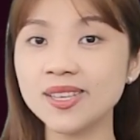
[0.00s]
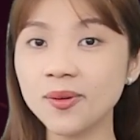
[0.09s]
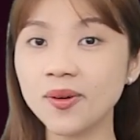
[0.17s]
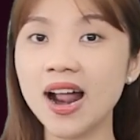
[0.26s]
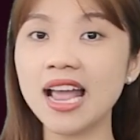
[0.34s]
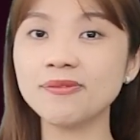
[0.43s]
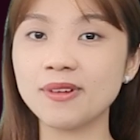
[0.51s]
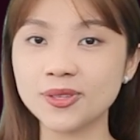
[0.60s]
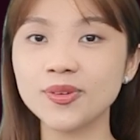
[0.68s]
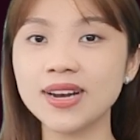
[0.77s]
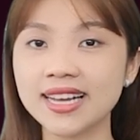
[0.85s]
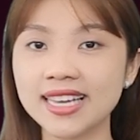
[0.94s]
subscribe và
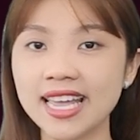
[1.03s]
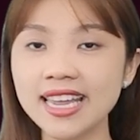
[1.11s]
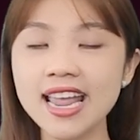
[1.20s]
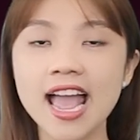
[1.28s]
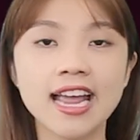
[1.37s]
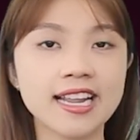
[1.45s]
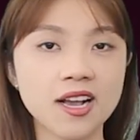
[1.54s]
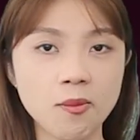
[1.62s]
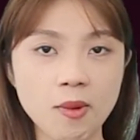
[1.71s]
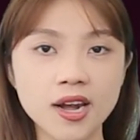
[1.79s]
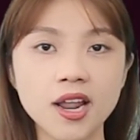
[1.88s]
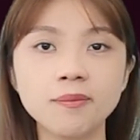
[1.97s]
chuông đăng ký để
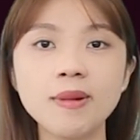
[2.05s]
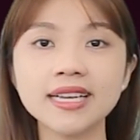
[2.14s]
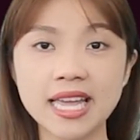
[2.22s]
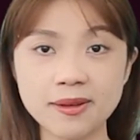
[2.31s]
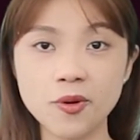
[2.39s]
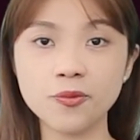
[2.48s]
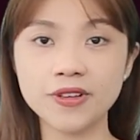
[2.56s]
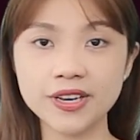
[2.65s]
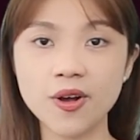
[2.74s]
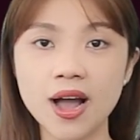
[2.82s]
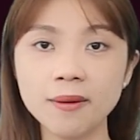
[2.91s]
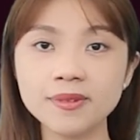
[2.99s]
không bỏ lỡ bất kỳ một
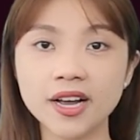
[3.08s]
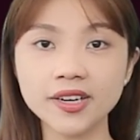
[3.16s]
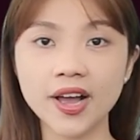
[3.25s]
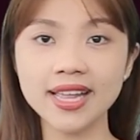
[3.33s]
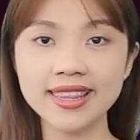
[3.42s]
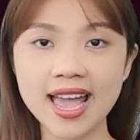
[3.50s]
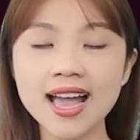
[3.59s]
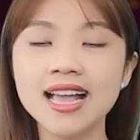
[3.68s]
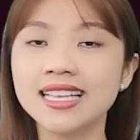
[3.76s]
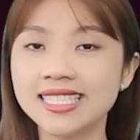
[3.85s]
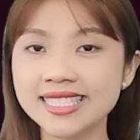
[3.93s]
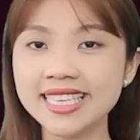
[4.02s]
video hấp dẫn nào hết nhé.
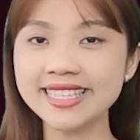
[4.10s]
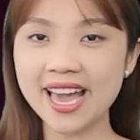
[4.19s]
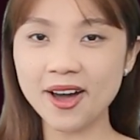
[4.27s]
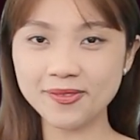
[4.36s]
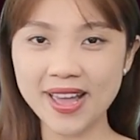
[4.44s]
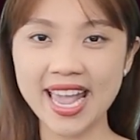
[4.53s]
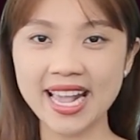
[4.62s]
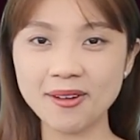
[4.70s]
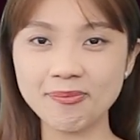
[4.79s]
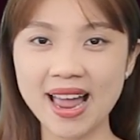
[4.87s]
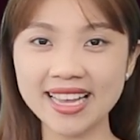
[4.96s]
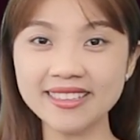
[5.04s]
Xin chào và hẹn
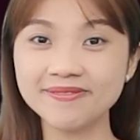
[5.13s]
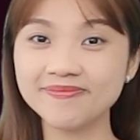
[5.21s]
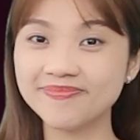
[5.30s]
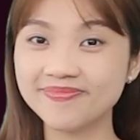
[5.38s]
gặp lại!